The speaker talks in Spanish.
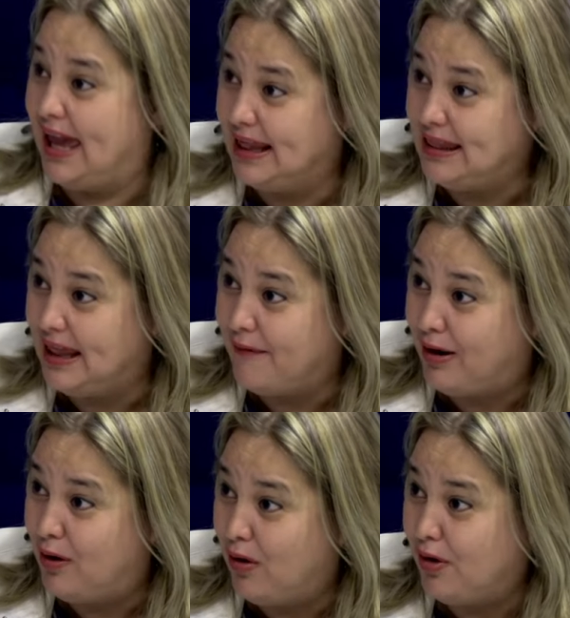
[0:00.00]
gente de
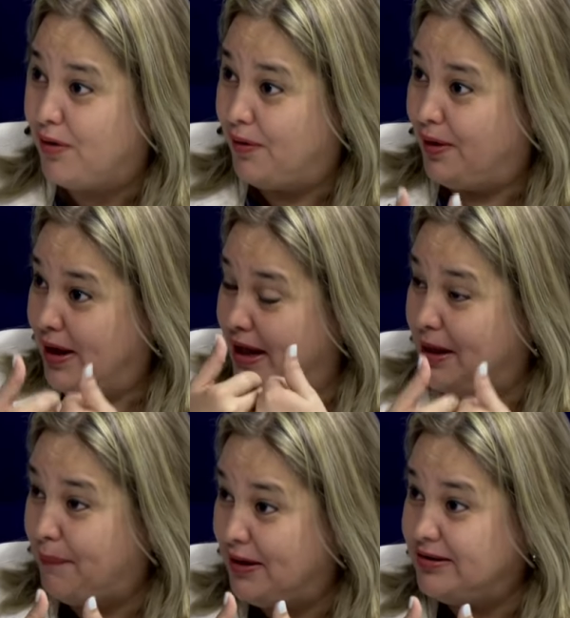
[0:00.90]
valor y de
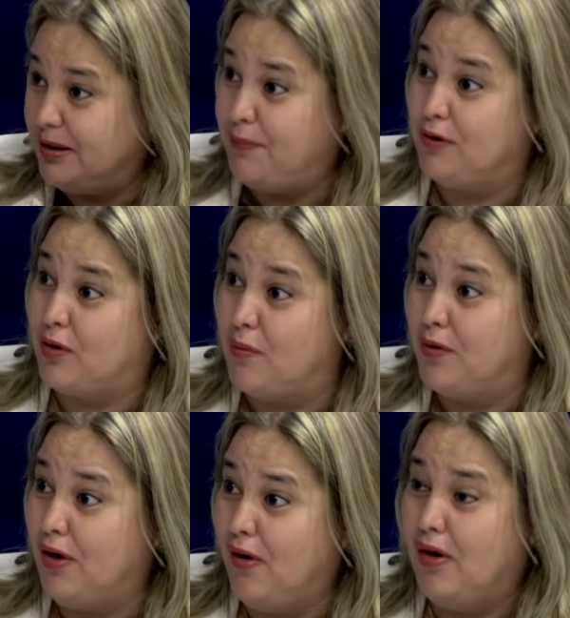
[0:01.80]
principios como
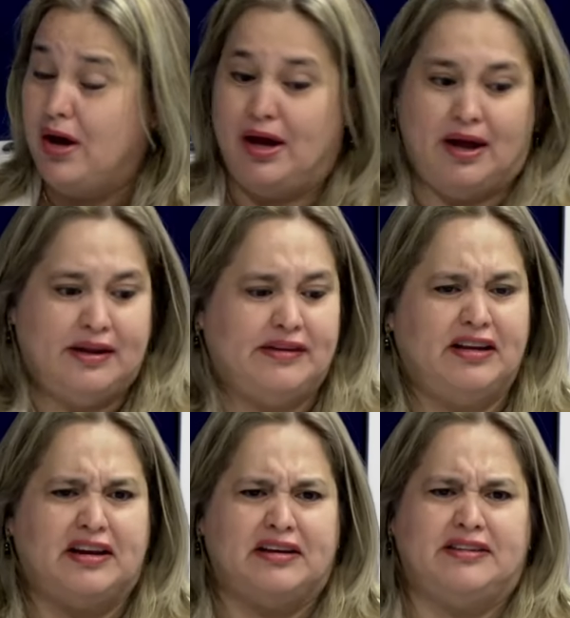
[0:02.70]
yo
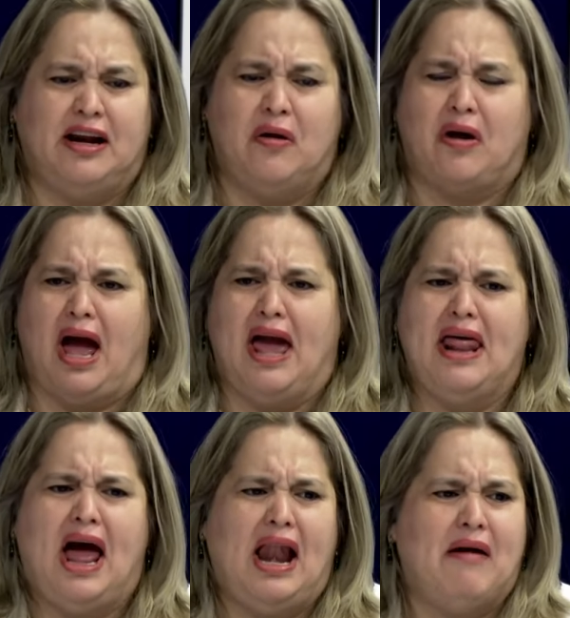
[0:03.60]
decir que está loca. Ahí
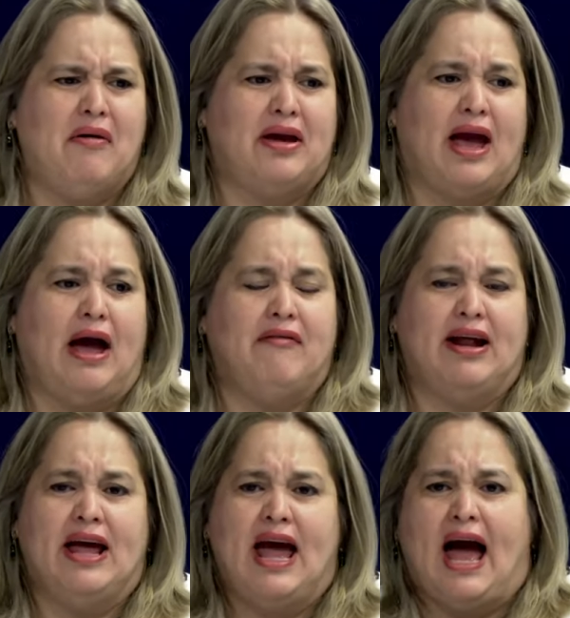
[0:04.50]
deja la voz que hable,
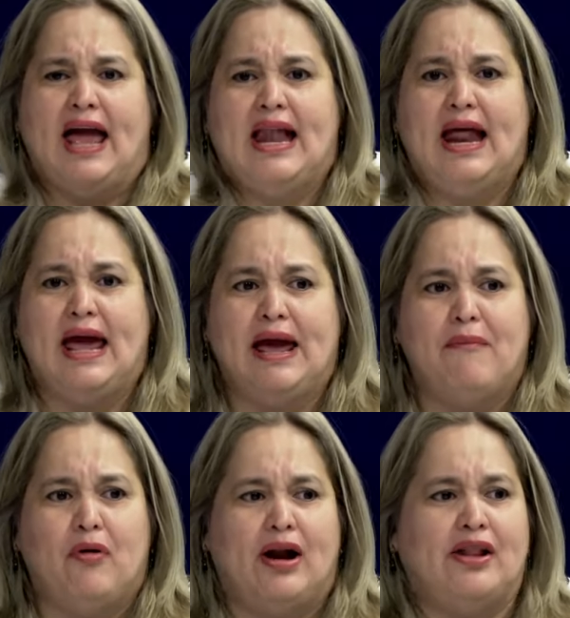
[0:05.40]
ahí
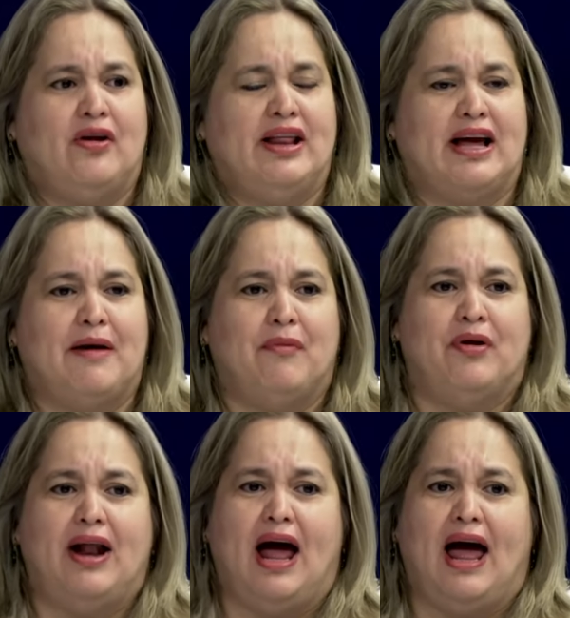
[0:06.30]
lémosla, no le digamos
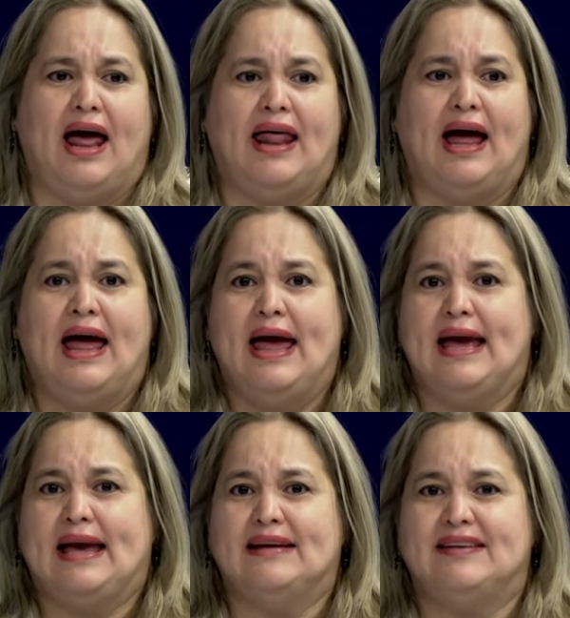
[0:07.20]
nada,
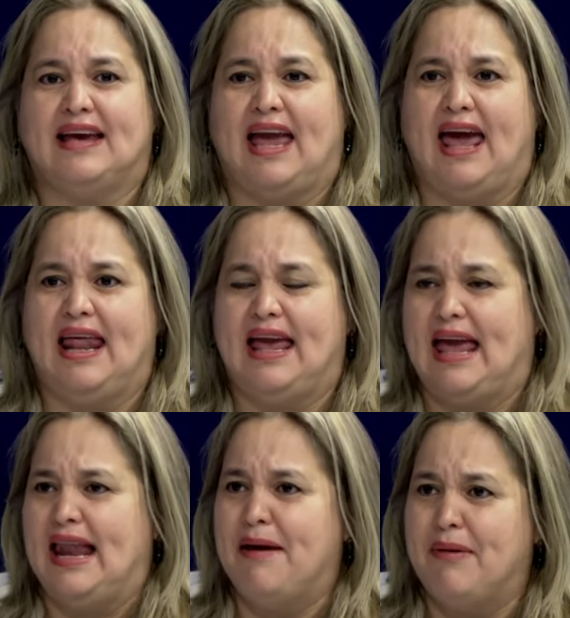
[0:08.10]
que se quede, que
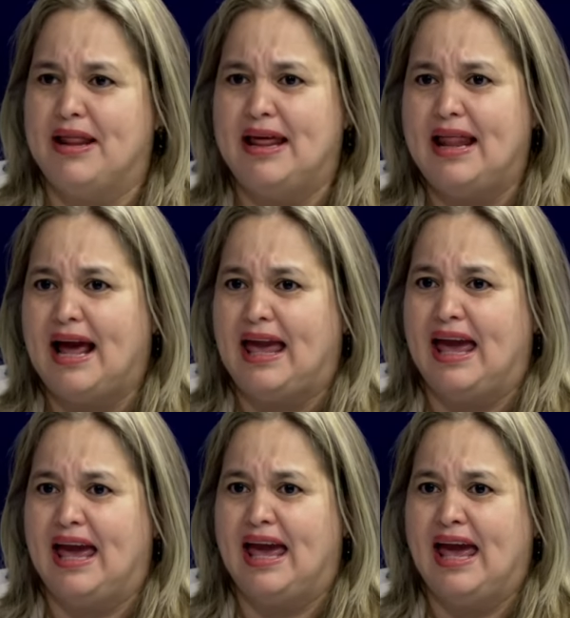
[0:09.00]
en la medida
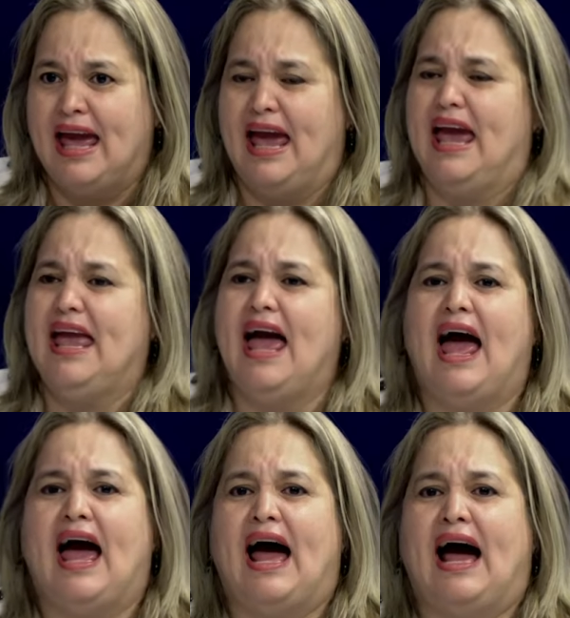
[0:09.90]
que
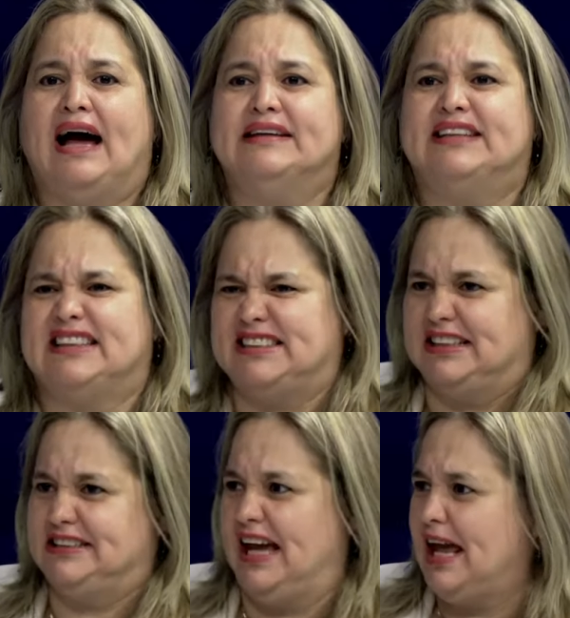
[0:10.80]
ella se
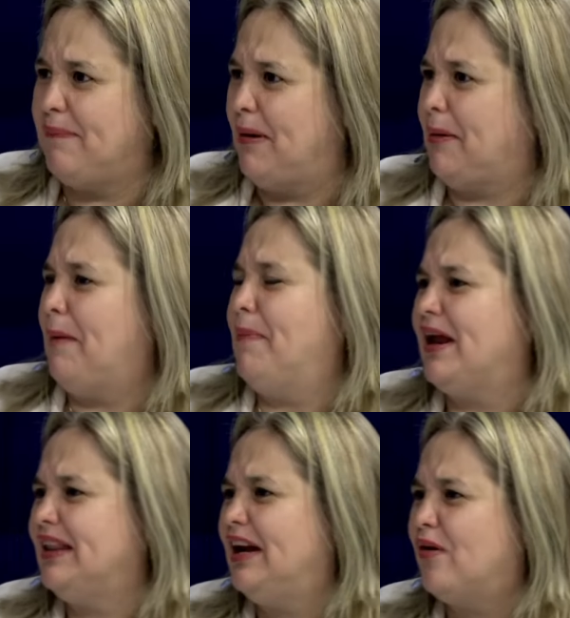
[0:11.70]
exacerba, que
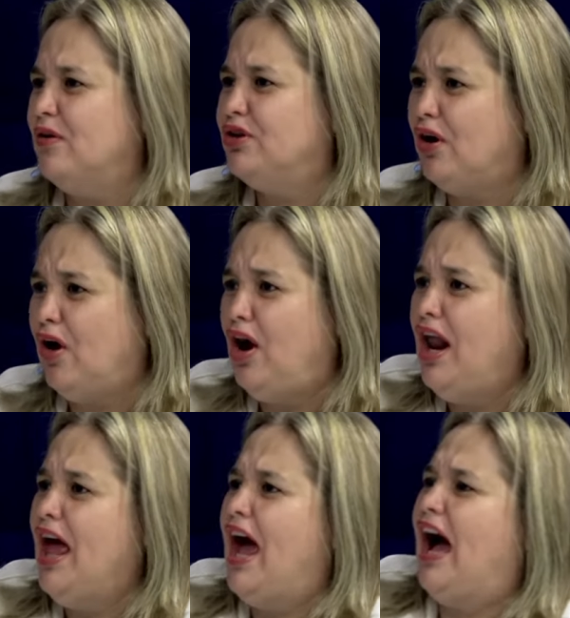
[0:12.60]
pierde el control,
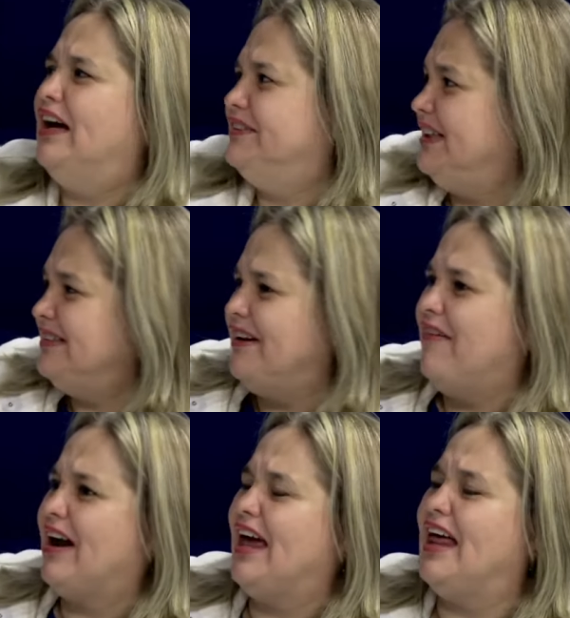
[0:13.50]
así se va
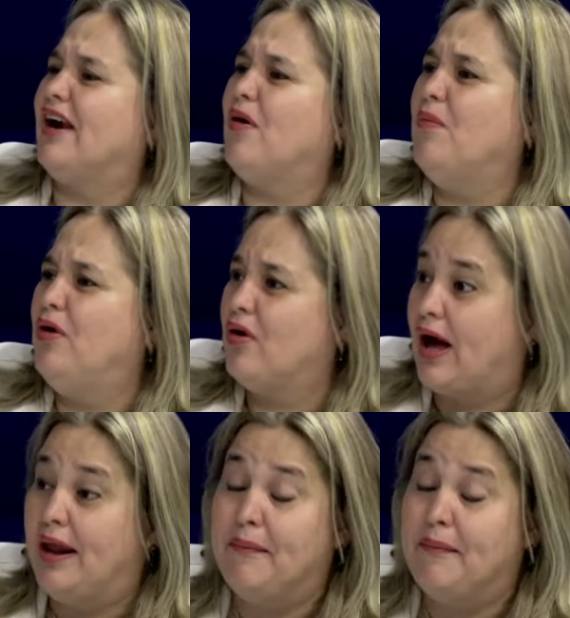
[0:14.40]
a quedar como loca.